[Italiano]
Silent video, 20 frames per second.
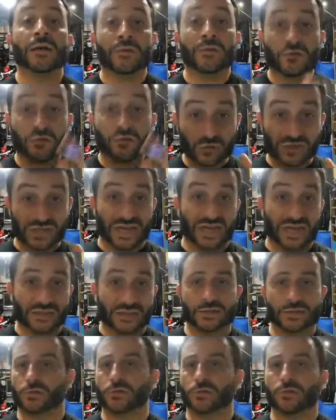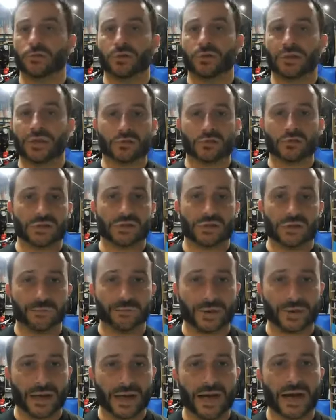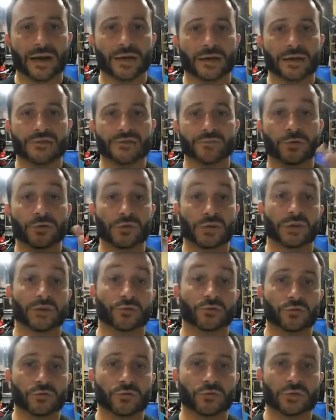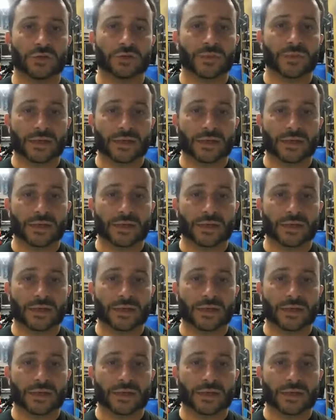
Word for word: Scusate se non riesco sempre a rispondere a tutti,